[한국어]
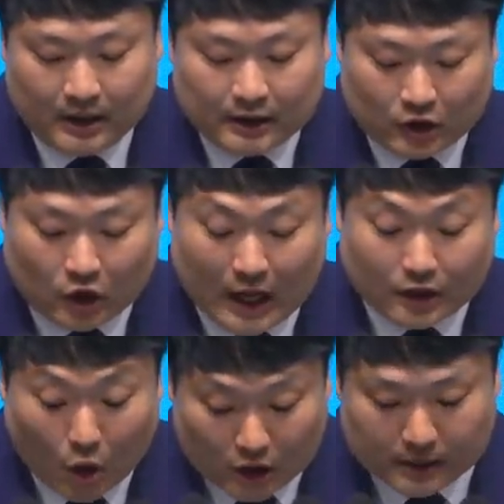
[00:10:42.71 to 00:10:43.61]
그러나
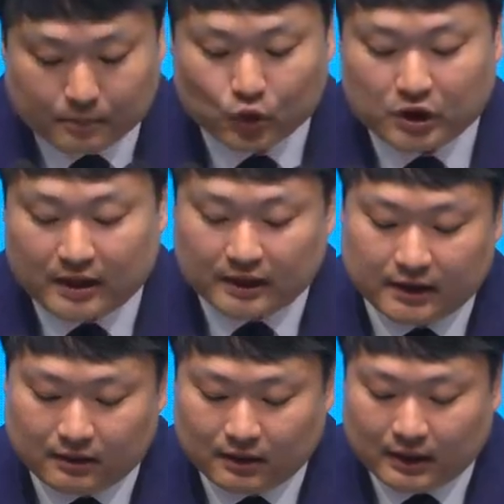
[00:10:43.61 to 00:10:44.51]
더 큰
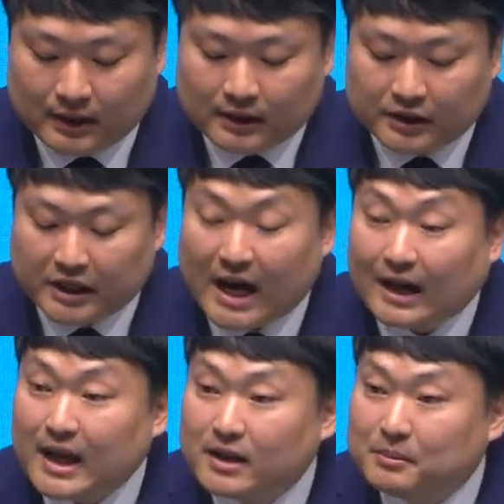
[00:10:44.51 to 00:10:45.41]
문제는 그들이
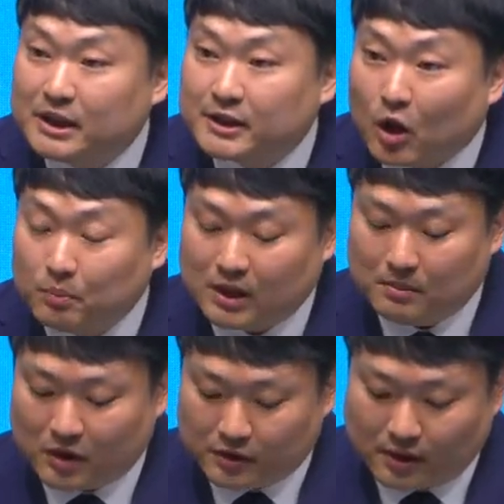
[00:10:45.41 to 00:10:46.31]
하나님을
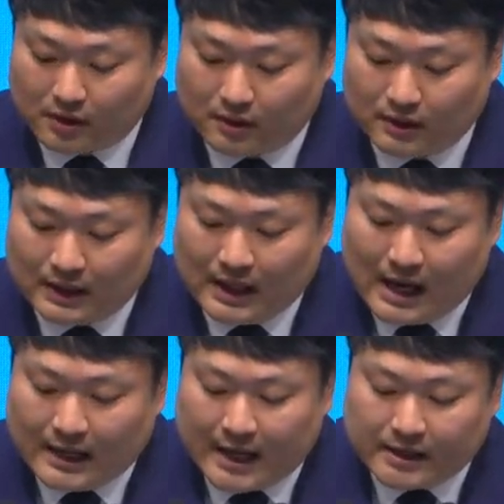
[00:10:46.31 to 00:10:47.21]
섬기면서
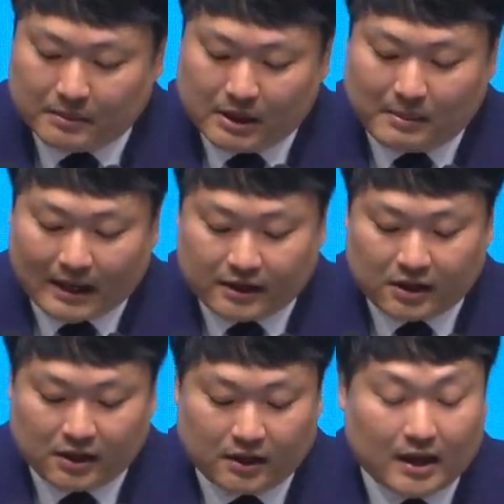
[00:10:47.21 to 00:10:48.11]
하나님을
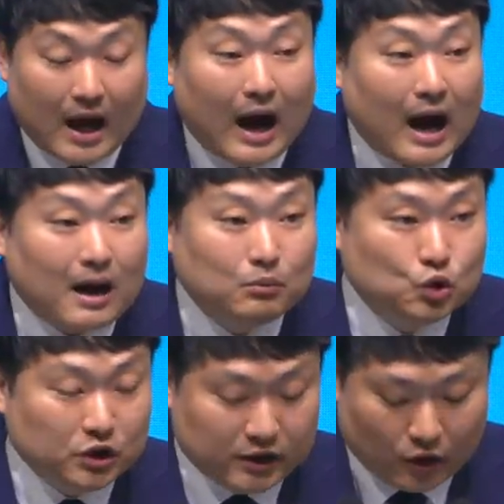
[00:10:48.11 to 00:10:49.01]
마치 아무
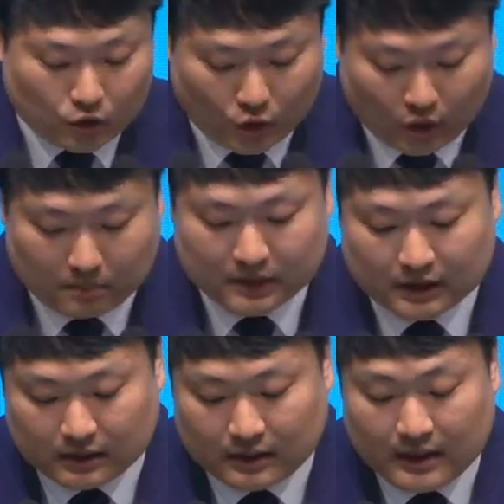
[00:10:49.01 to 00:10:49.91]
능력도
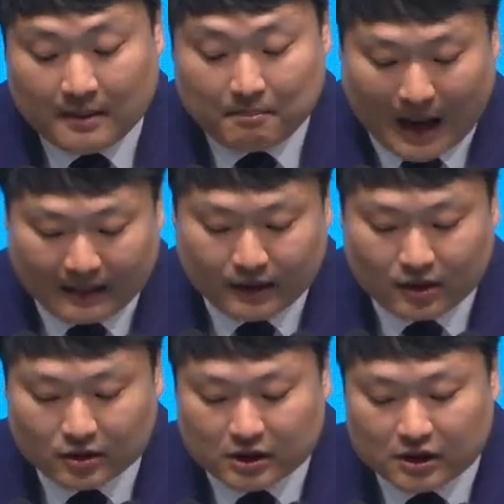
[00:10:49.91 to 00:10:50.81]
없는
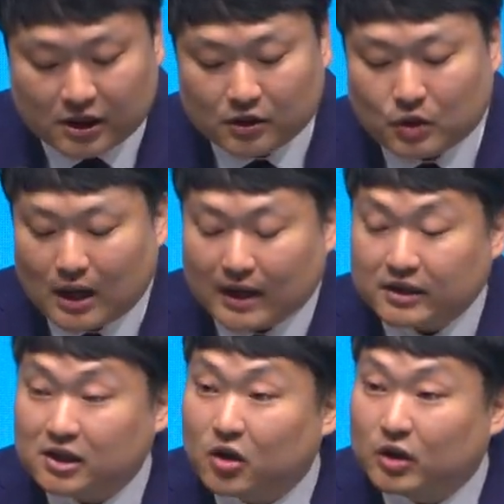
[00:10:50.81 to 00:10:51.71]
만들어진 신과
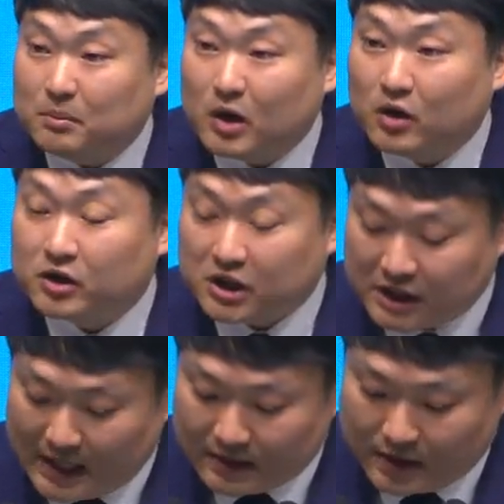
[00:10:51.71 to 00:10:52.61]
같이 여기며
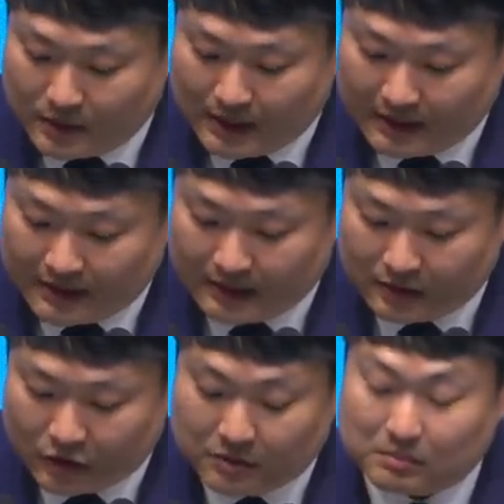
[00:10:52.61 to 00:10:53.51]
신앙생활 했다는
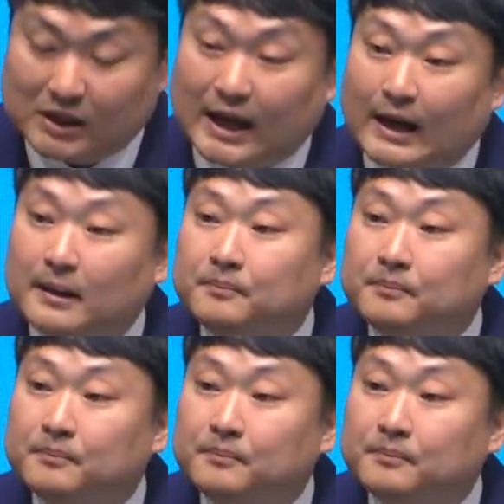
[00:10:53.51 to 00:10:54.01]
것입니다.